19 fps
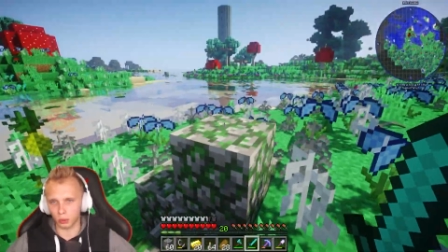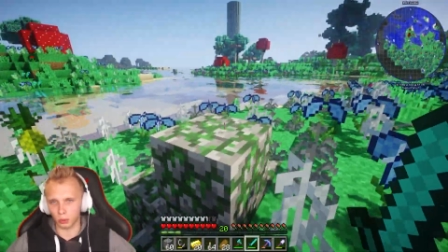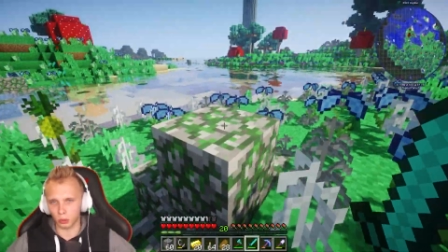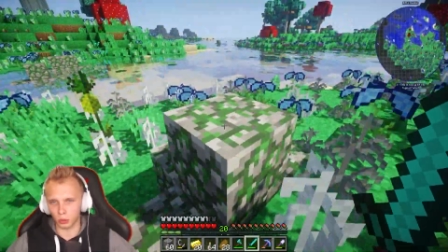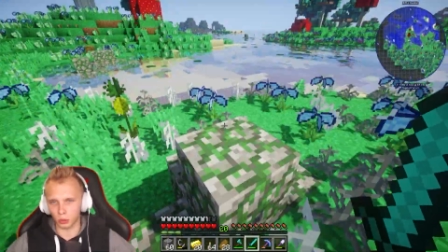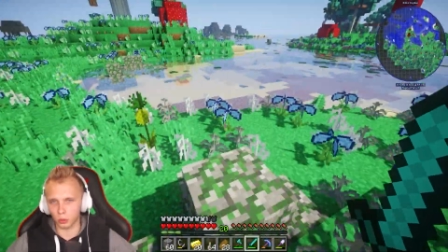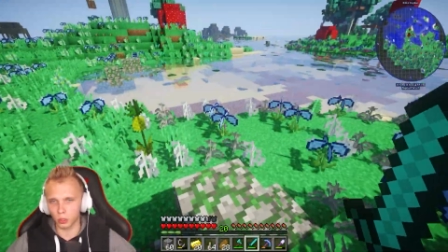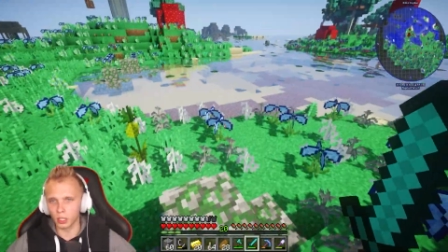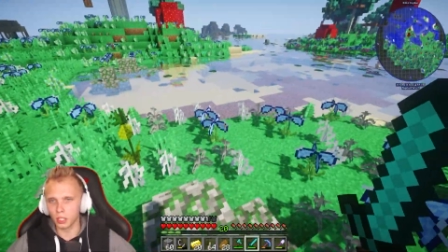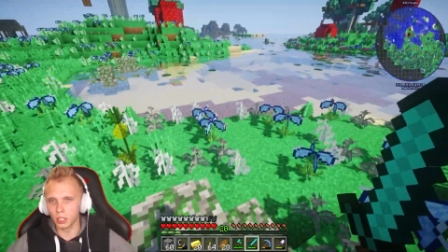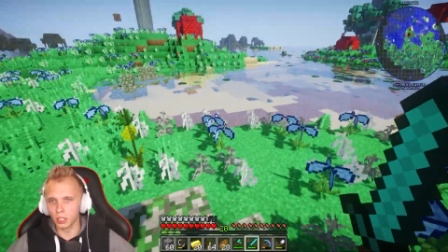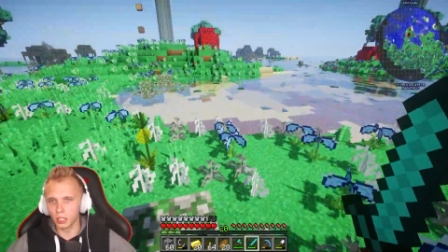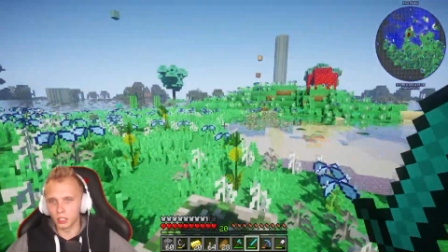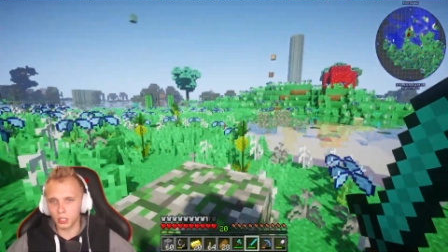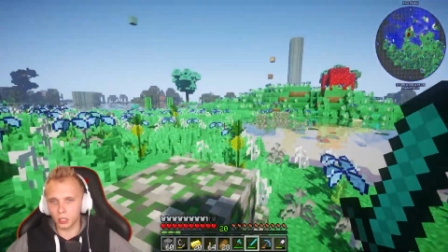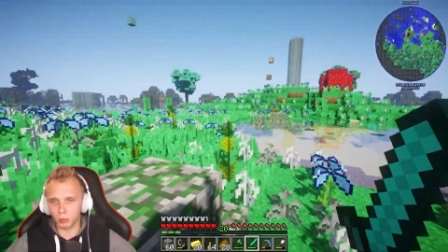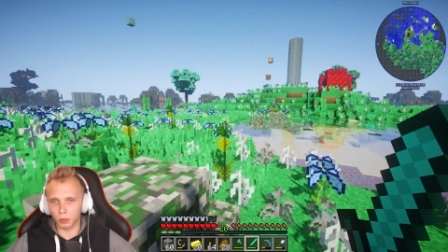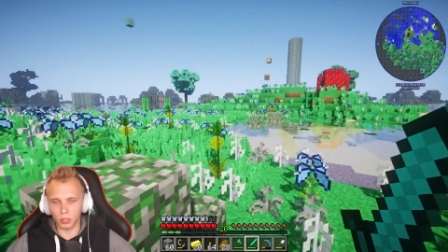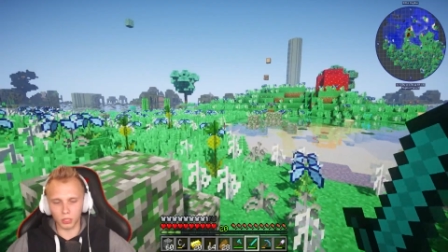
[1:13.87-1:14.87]
po prostu,
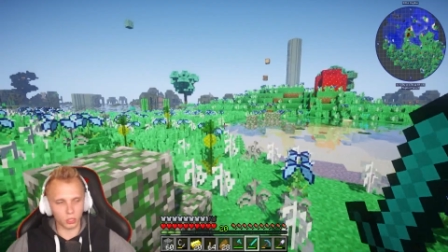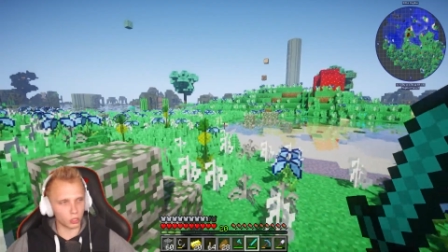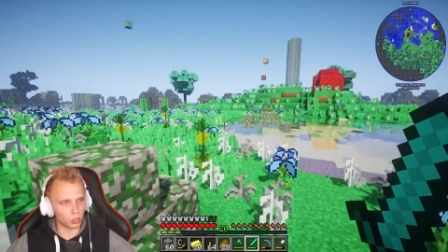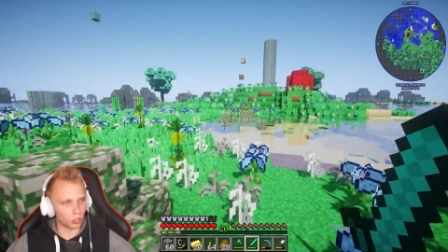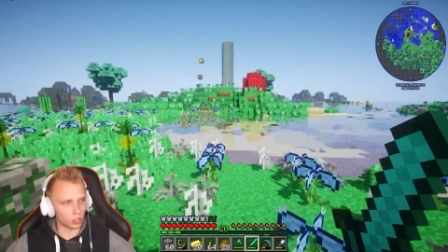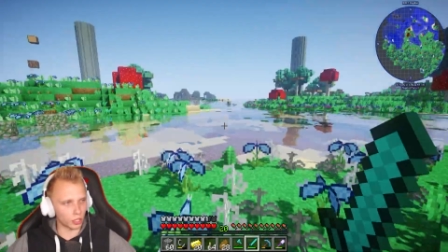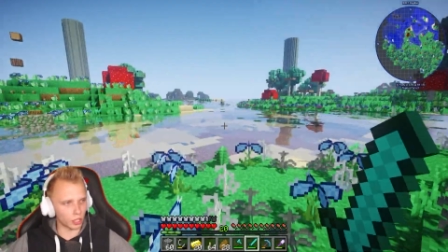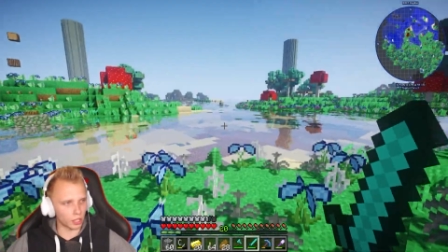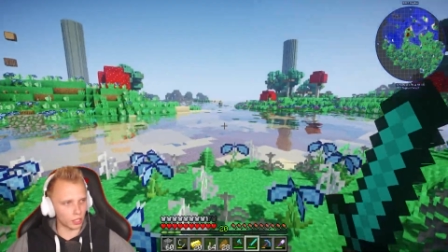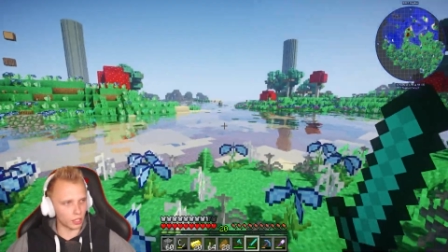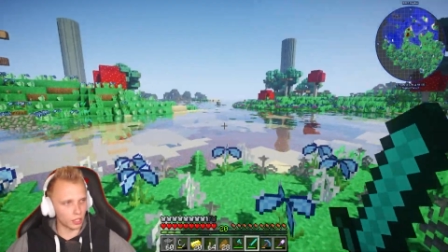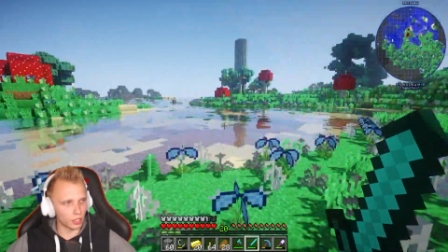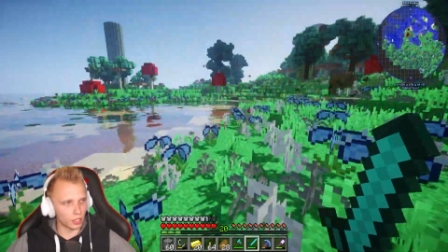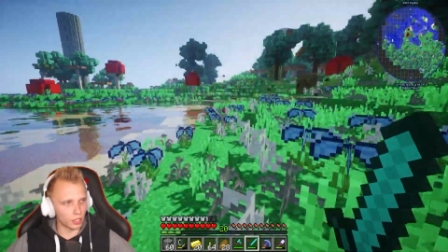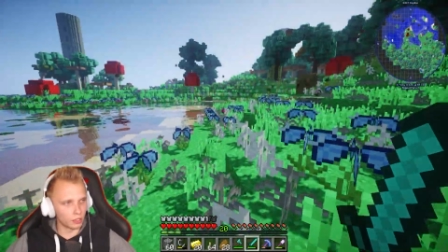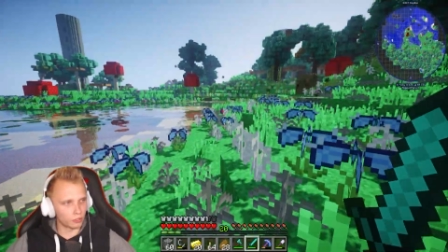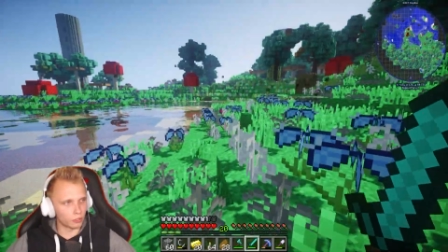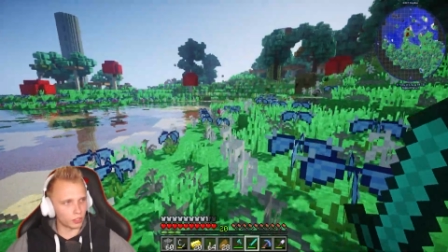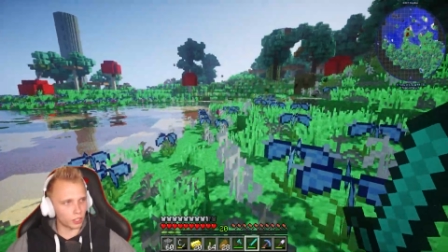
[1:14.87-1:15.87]
czy będzie ok.
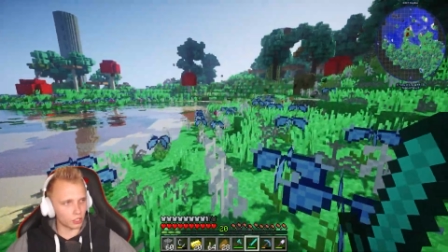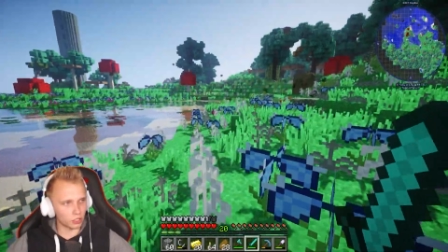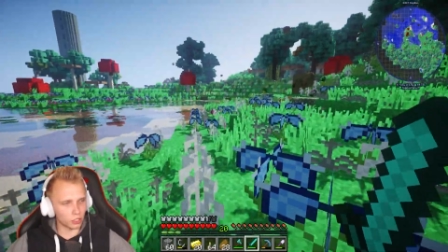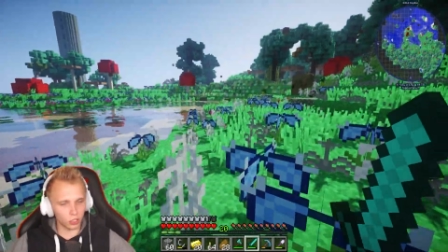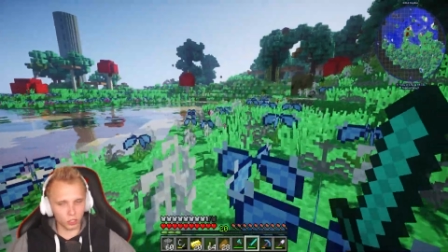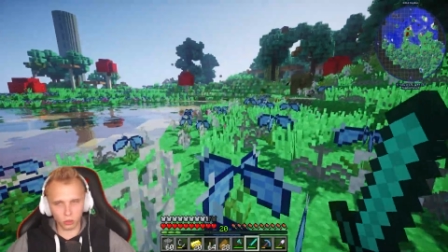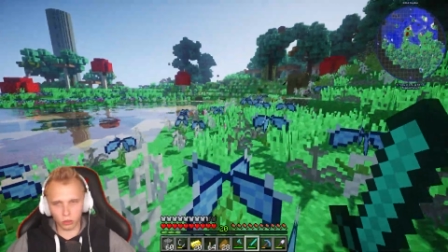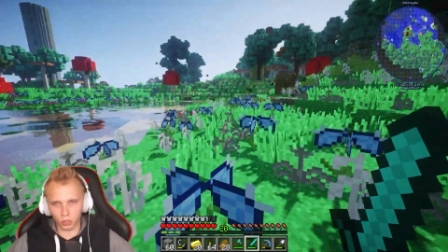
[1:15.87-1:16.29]
W każdym razie